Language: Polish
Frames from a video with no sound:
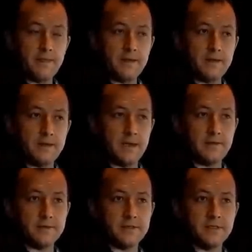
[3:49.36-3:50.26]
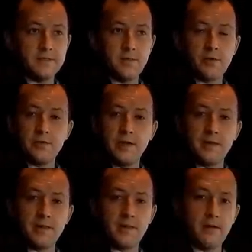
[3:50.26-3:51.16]
yy, jadąc z Innsbrucku na
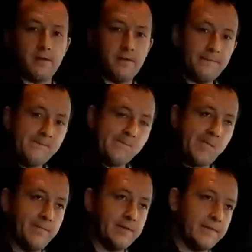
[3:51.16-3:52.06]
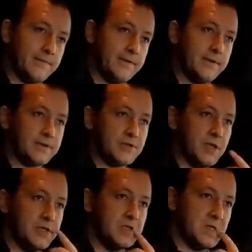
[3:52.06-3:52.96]
Brennero, mamy tam yy,
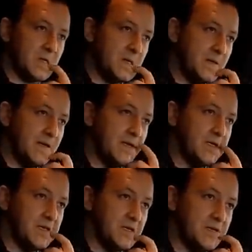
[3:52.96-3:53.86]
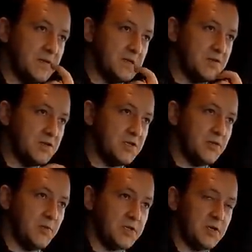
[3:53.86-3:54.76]
A13 i to jest
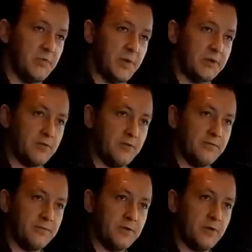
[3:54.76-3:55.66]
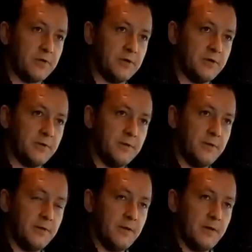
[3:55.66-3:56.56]
35 km drogi,
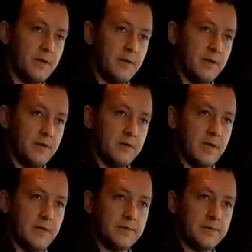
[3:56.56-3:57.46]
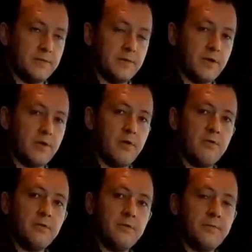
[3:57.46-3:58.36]
jadąc tą
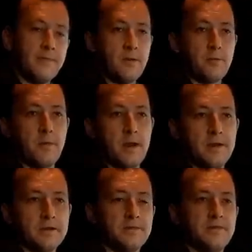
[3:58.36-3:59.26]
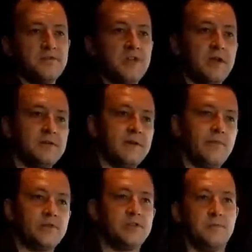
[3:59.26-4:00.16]
drogą normalnie sobie w dzień
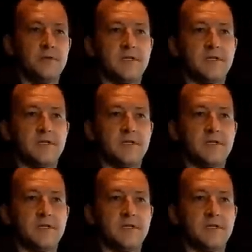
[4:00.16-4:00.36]
zapłacimy